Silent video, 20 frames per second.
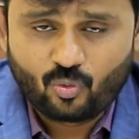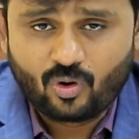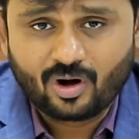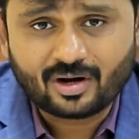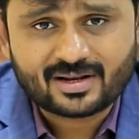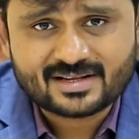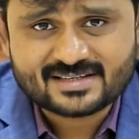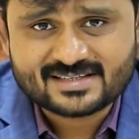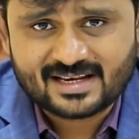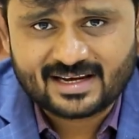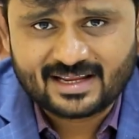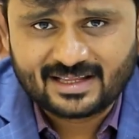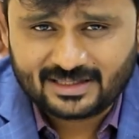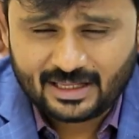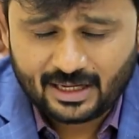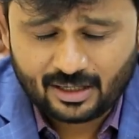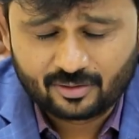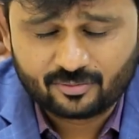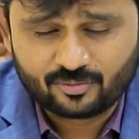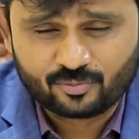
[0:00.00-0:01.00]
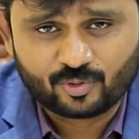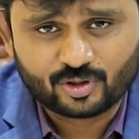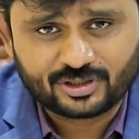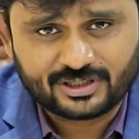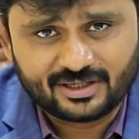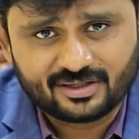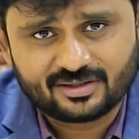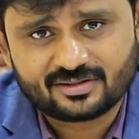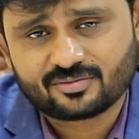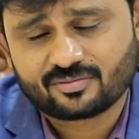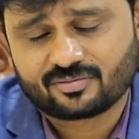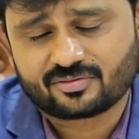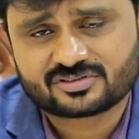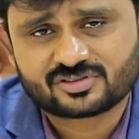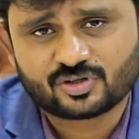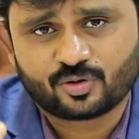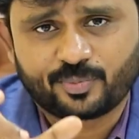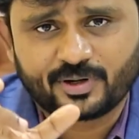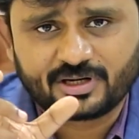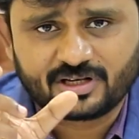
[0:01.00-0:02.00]
వాటర్ సరిగ్గా తాగకపోతే
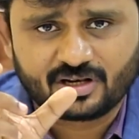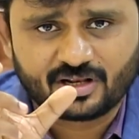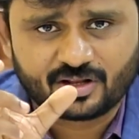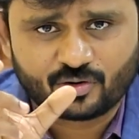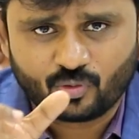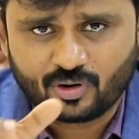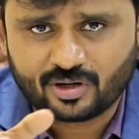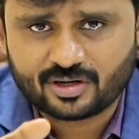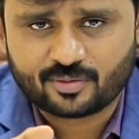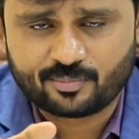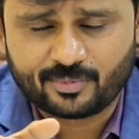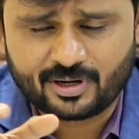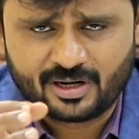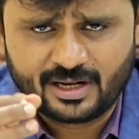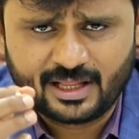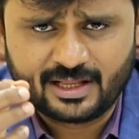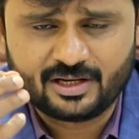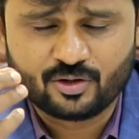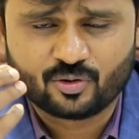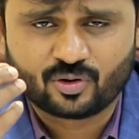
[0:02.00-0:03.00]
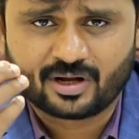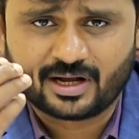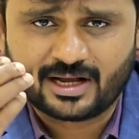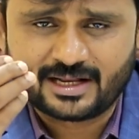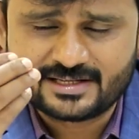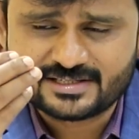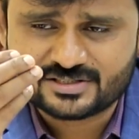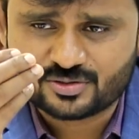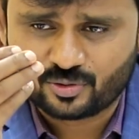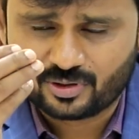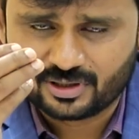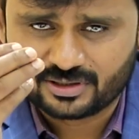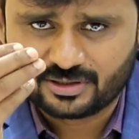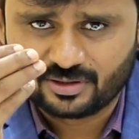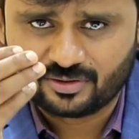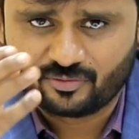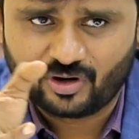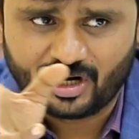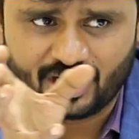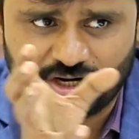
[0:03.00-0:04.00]
సో పర్టికులర్ వాటర్ మనం డైలీ ఒక కనీసం ఒక
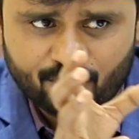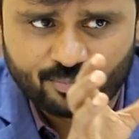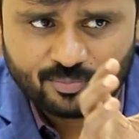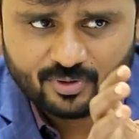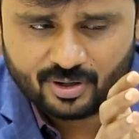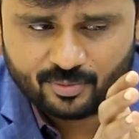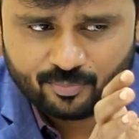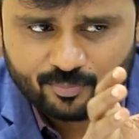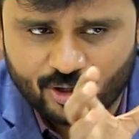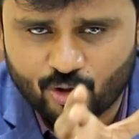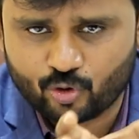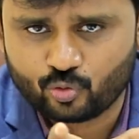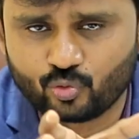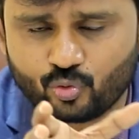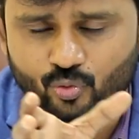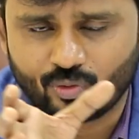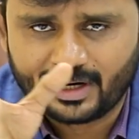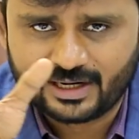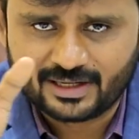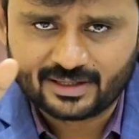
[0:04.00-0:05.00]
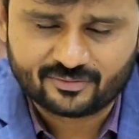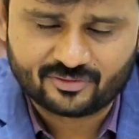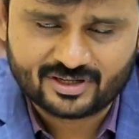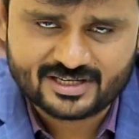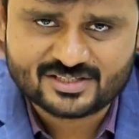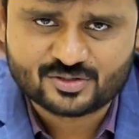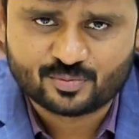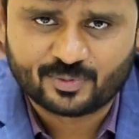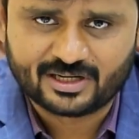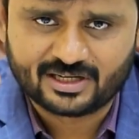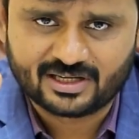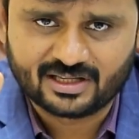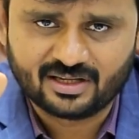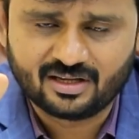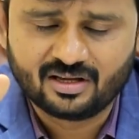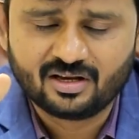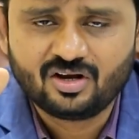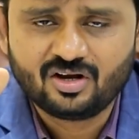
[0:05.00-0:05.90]
వాళ్ళ బరువు వాళ్ళ వయసు బట్టి